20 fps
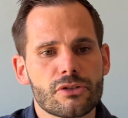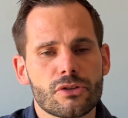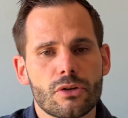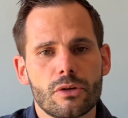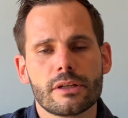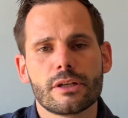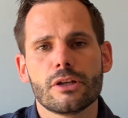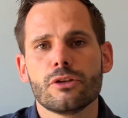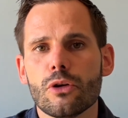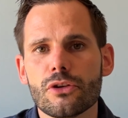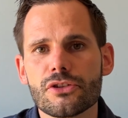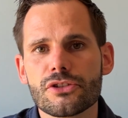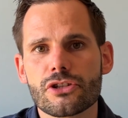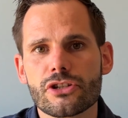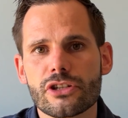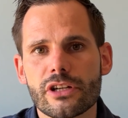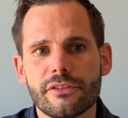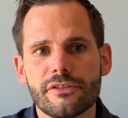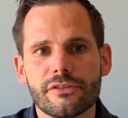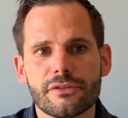solche
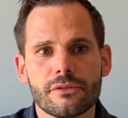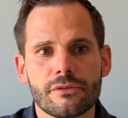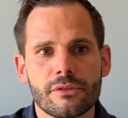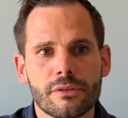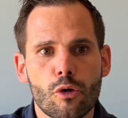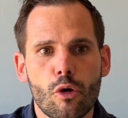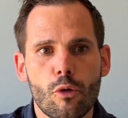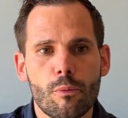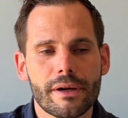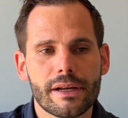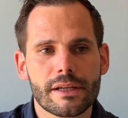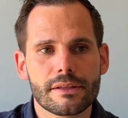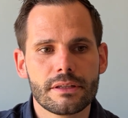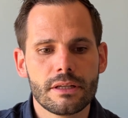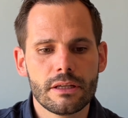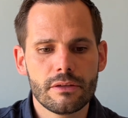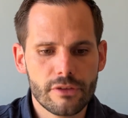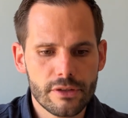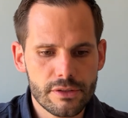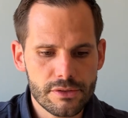Genossenschaften,
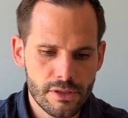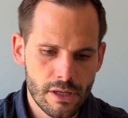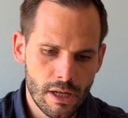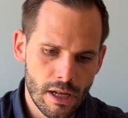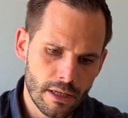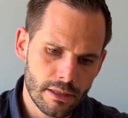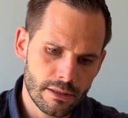Kooperativas,